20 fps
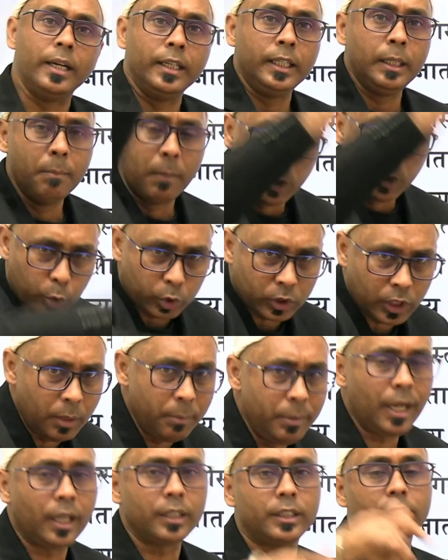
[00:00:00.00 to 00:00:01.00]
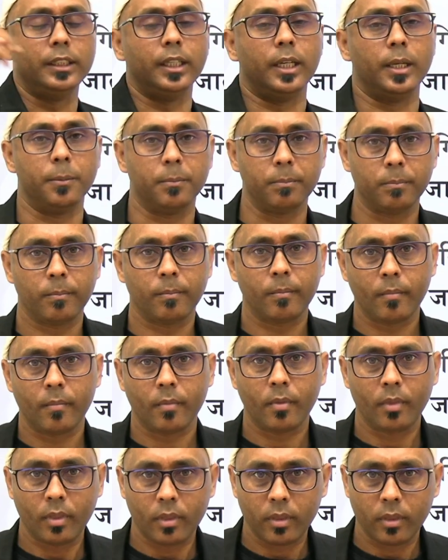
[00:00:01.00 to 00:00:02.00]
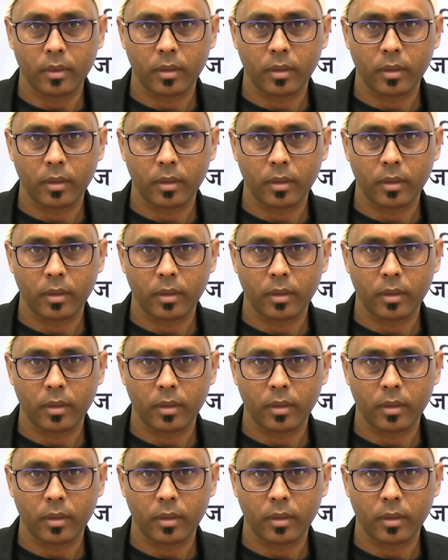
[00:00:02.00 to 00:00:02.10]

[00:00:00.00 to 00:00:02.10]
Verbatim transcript: कि सर उसमें ठंडी मरुस्थल भी आती है